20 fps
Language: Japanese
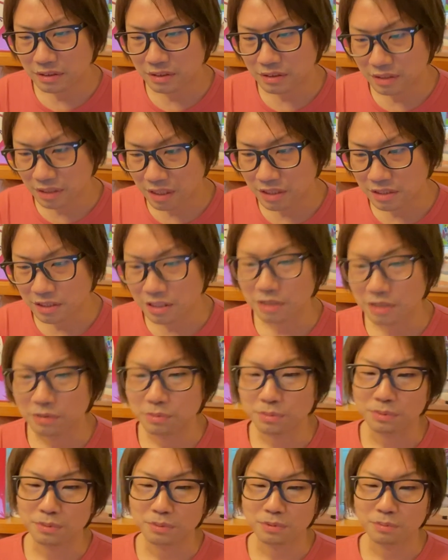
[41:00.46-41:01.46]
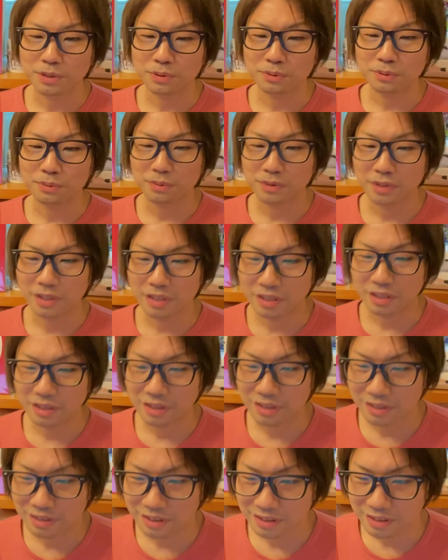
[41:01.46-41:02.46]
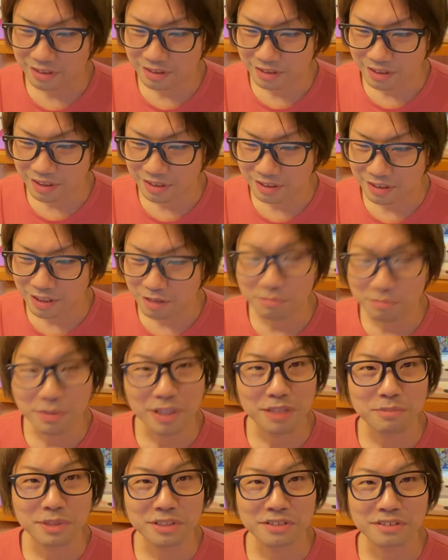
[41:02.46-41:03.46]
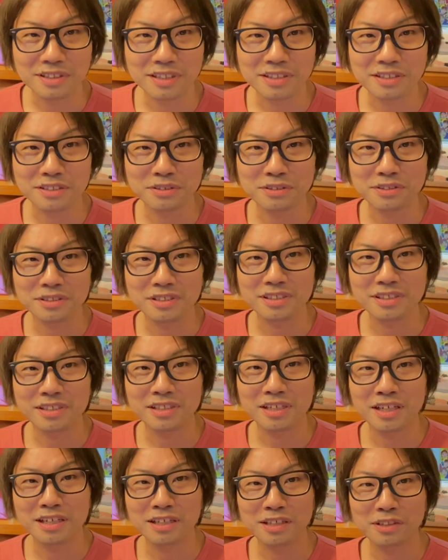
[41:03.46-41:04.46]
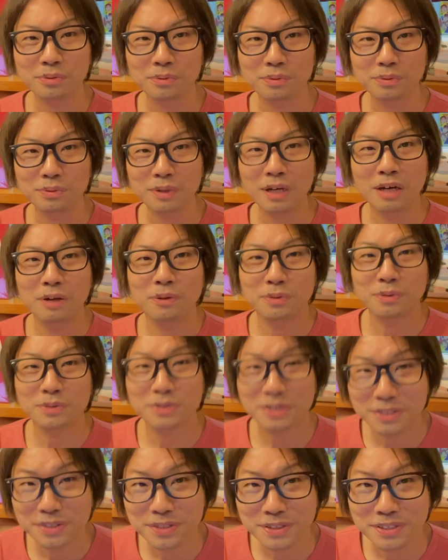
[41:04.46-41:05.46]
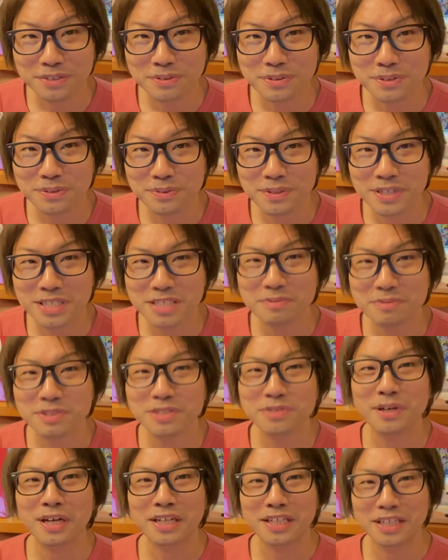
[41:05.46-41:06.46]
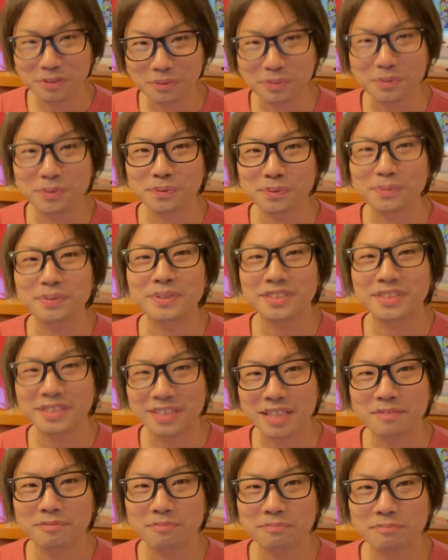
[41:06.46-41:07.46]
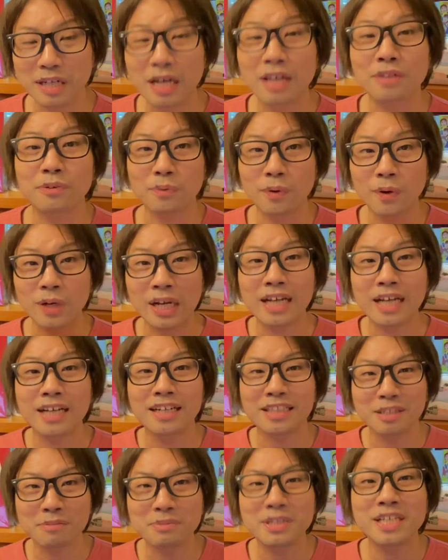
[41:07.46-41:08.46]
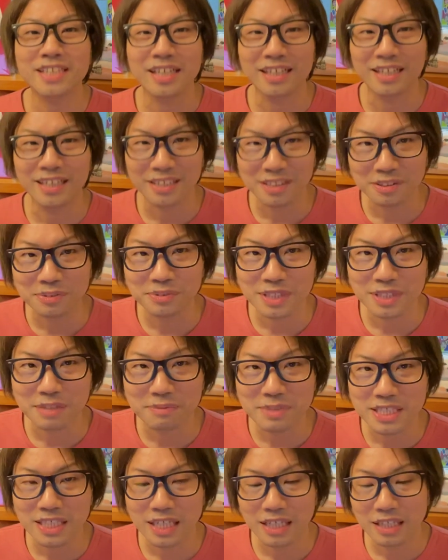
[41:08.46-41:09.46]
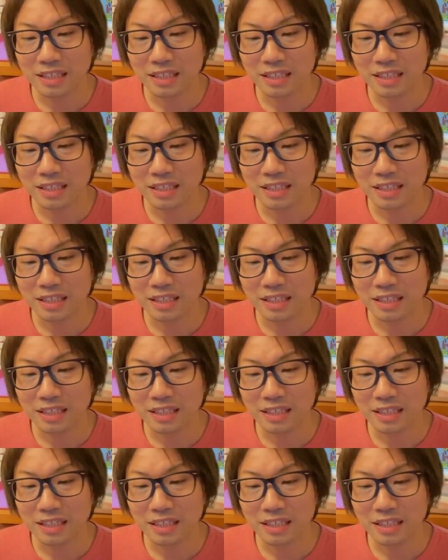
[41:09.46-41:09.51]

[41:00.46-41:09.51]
ね、じゃあこのコメント動画ね頑張りますんで引き続きありがとうあ引き続きよろしくお願いしますとありがとうってことですね。あの書かれた皆さんありがとうございました。